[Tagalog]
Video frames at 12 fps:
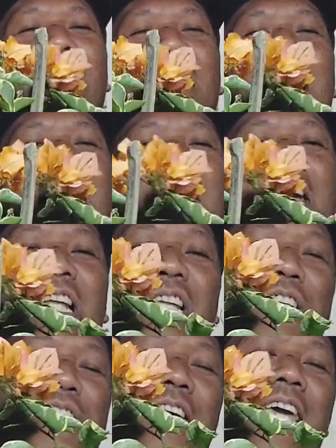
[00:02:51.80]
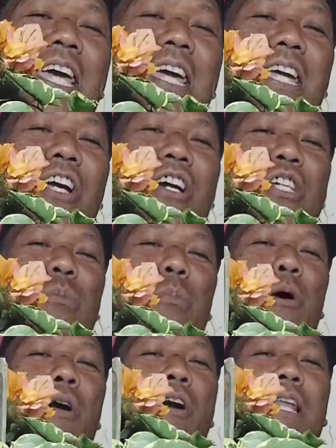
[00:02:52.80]
Camellia Yellow, sige, yours
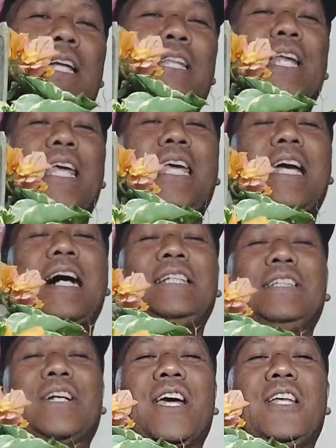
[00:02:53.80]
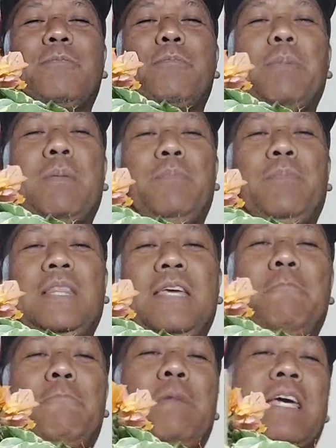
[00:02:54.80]
for only 350
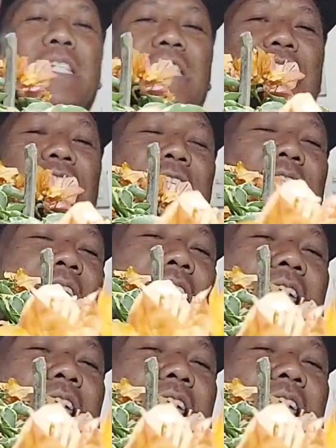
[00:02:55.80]
pesos.